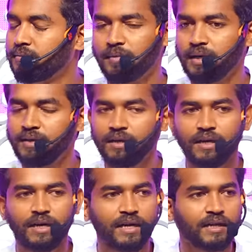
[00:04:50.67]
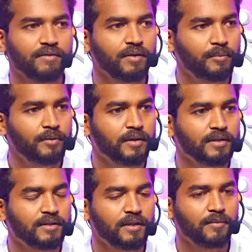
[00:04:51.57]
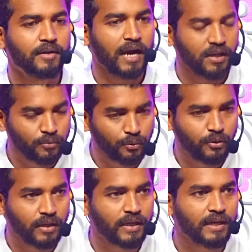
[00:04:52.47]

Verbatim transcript: மனிதனே கிடையாது எப்படி படைச்சிருக்காம்பார் அதுபோல